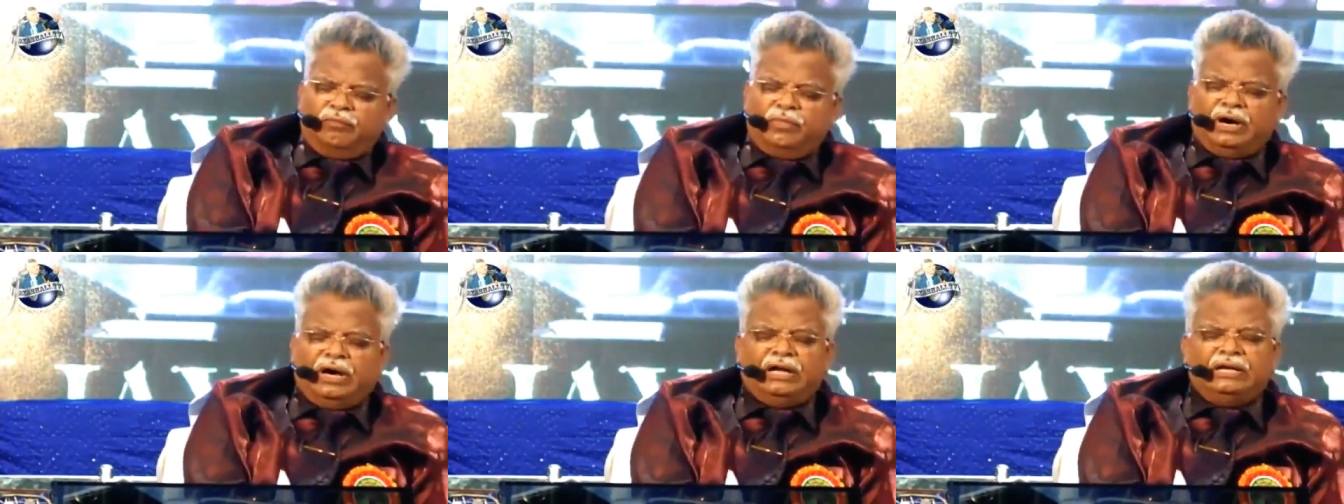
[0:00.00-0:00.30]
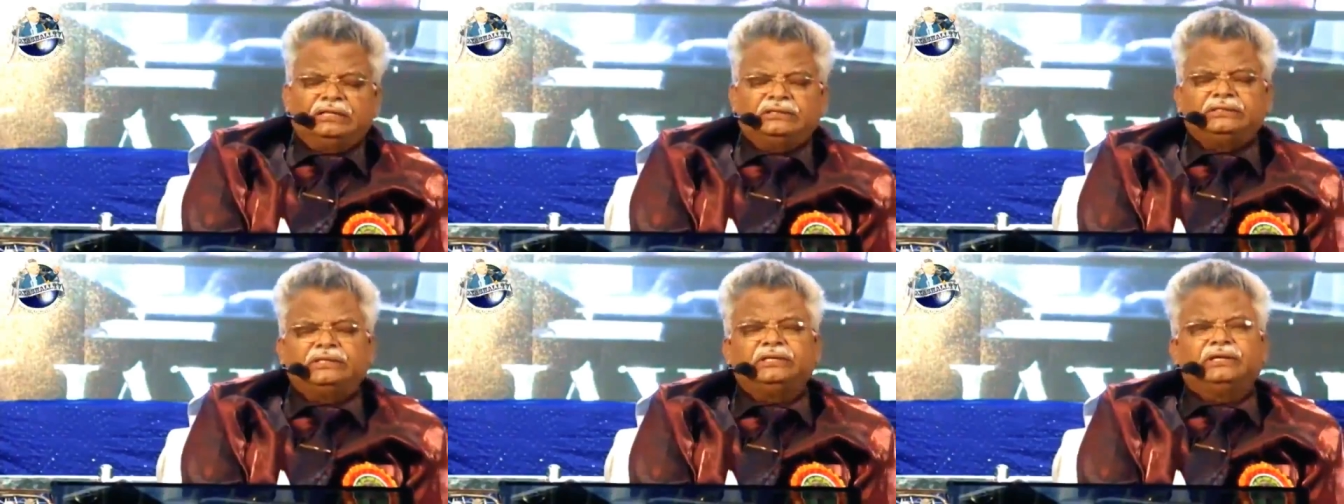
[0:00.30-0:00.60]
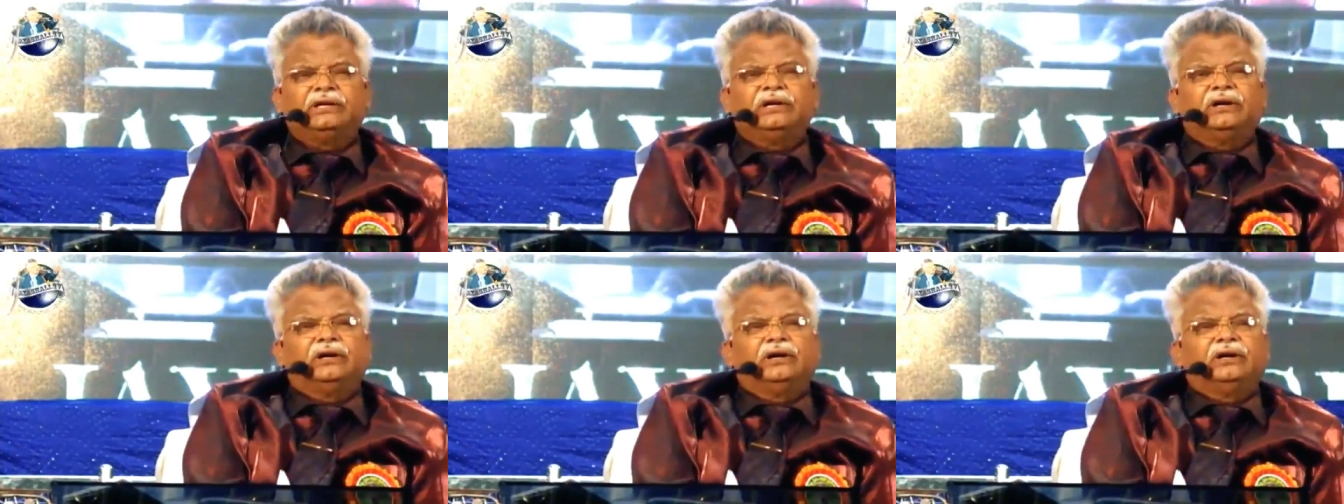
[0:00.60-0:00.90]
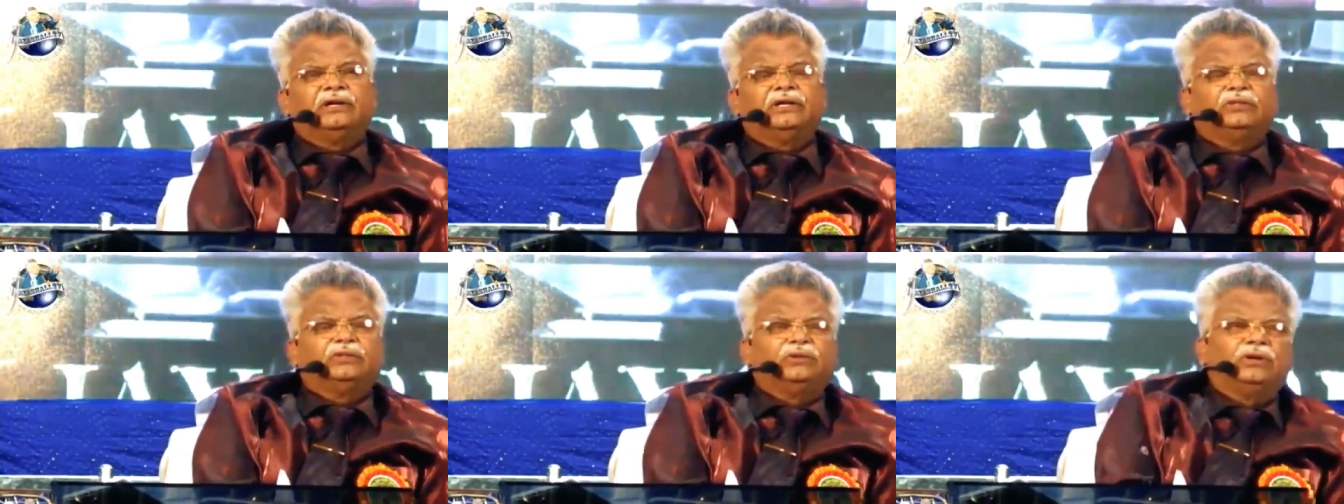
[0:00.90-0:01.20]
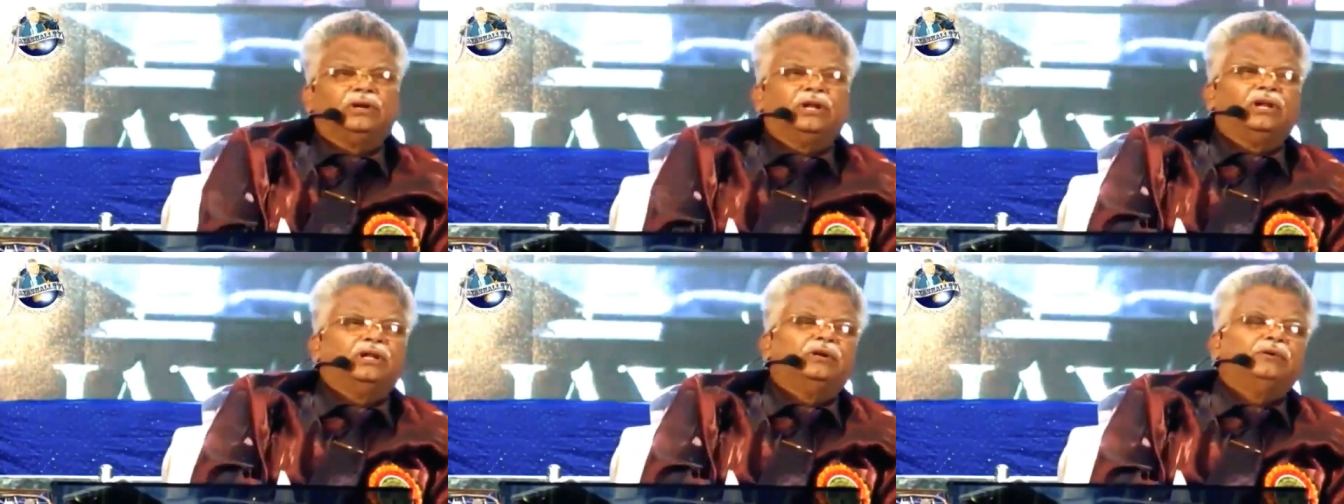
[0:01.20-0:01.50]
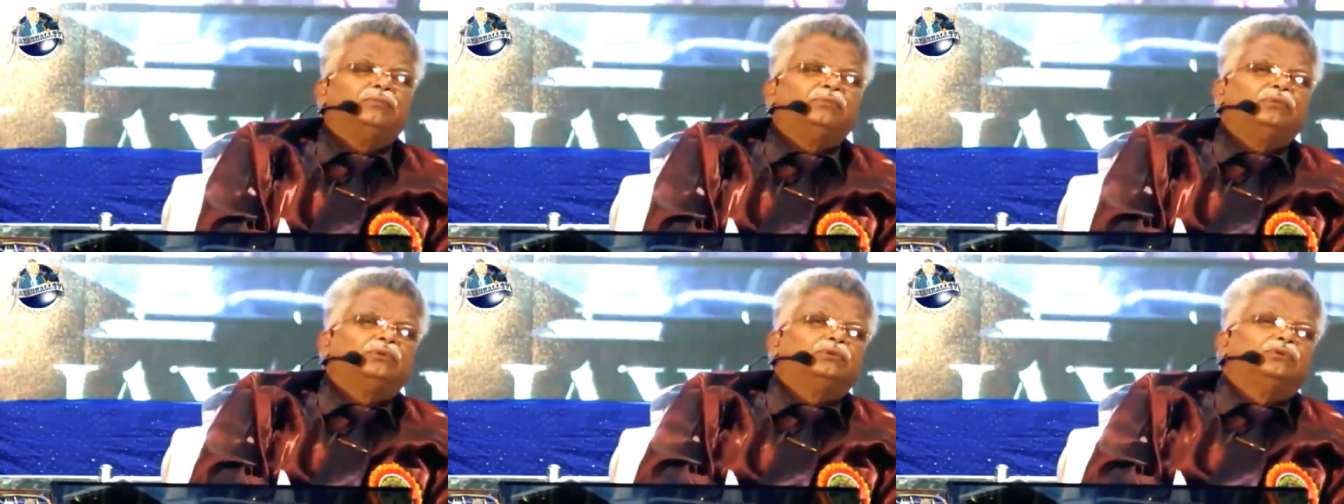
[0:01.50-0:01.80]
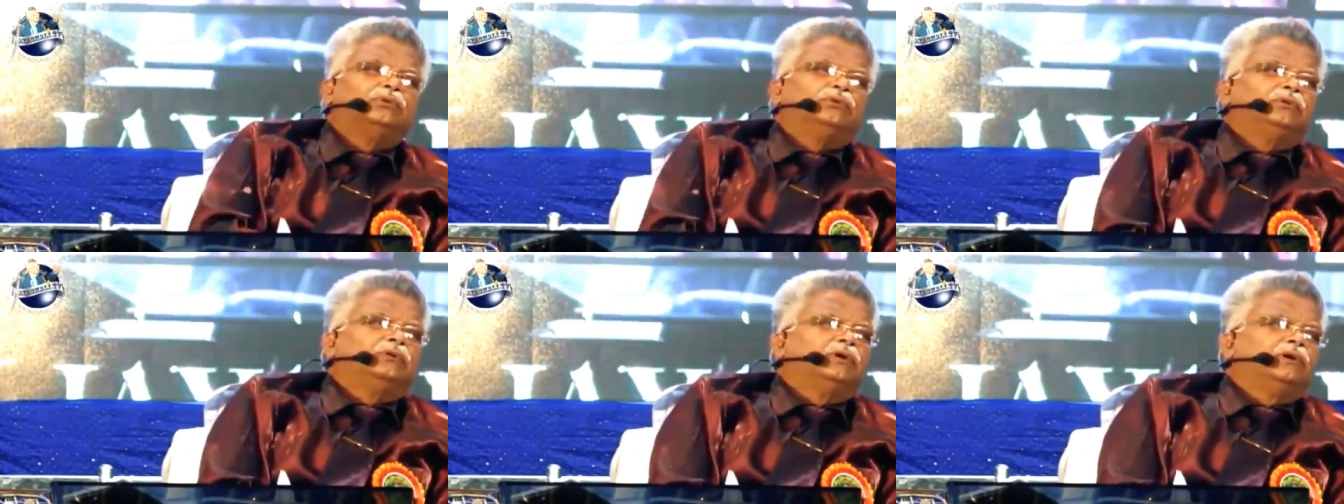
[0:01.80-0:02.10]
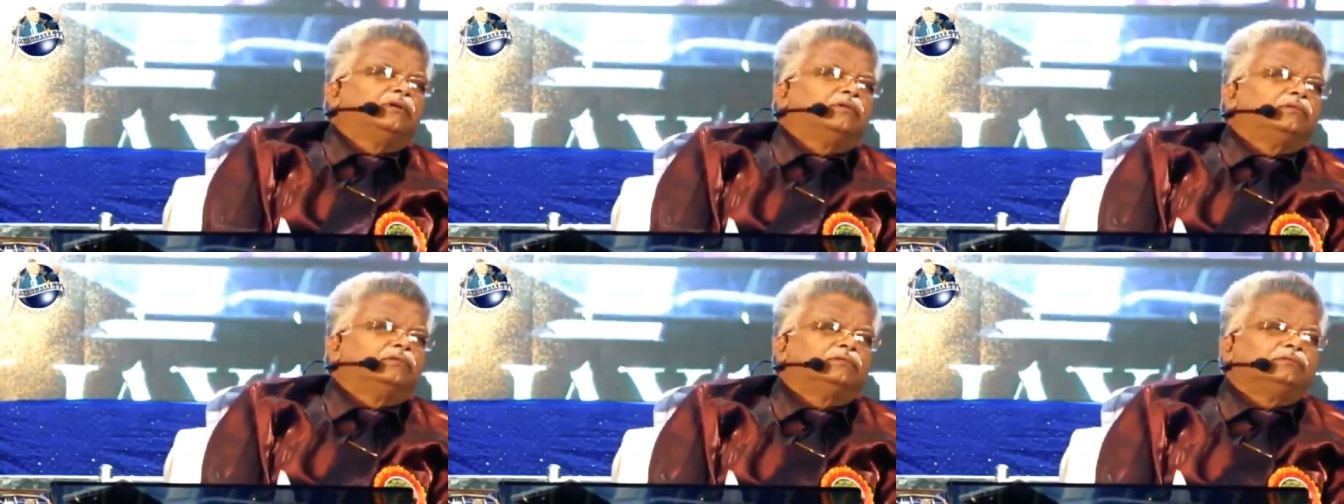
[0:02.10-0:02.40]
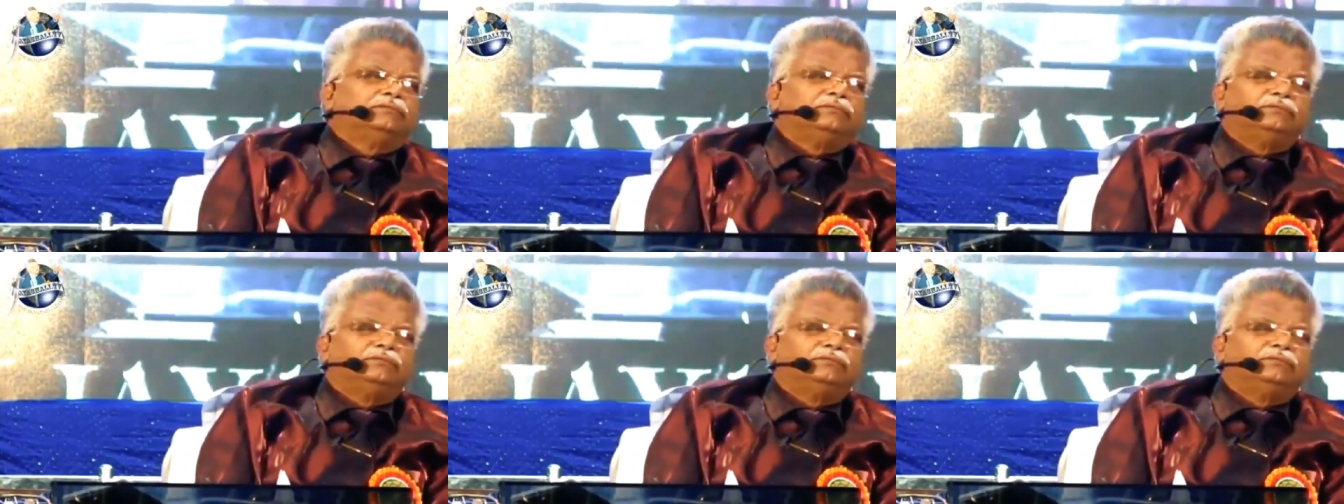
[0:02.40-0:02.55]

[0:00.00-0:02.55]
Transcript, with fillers: మానసికంగా ఎంతో నలిగిపోతూ ఉంటారు